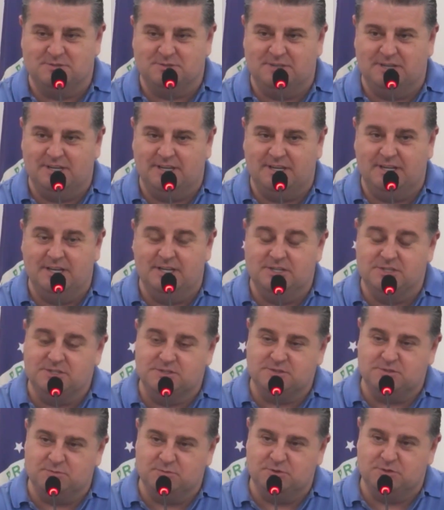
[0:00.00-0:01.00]
que aqui
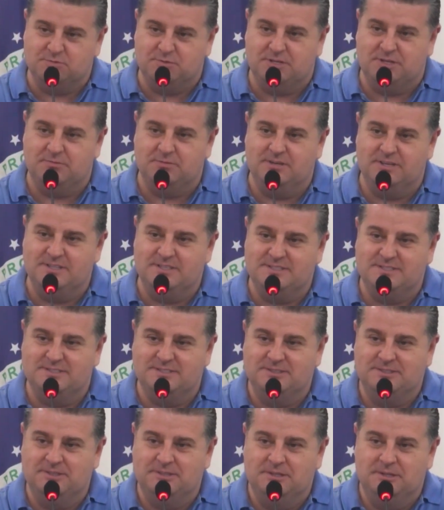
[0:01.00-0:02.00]
registro meus parabéns
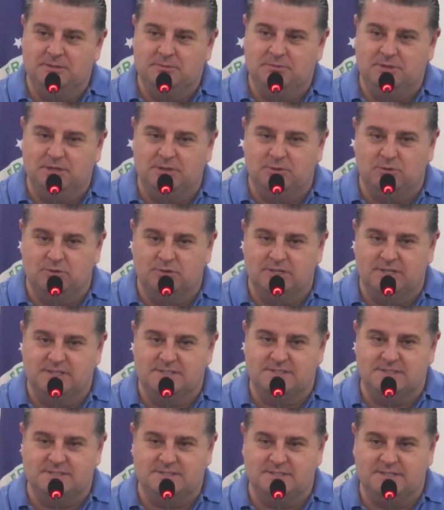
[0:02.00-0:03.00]
pela
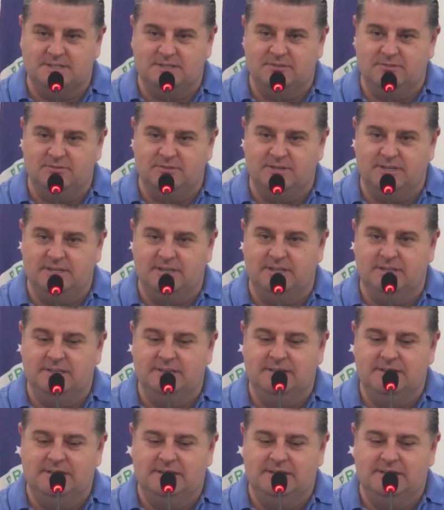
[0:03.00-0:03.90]
conquista e sei que vai,